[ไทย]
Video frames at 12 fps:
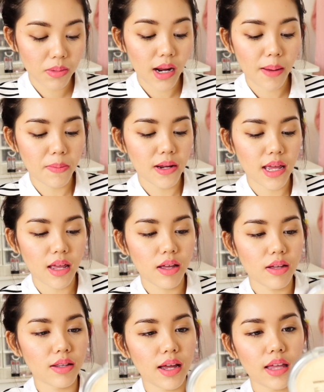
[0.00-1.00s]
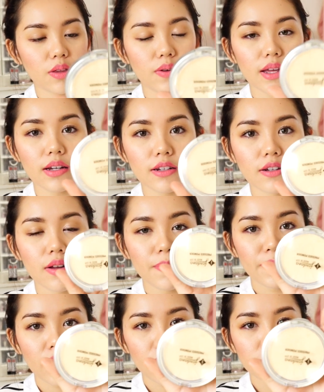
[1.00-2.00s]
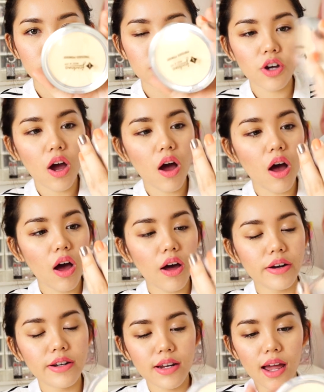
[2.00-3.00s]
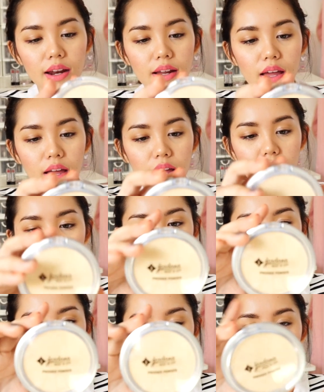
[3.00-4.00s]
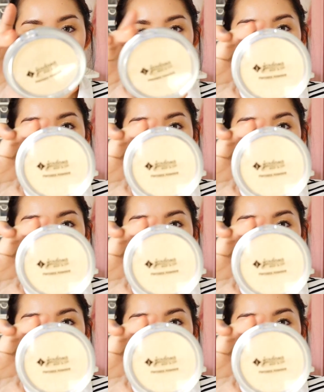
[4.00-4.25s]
มานี้นะคะตัวนี้คือจอร์ดาน่าเนี่ยนะ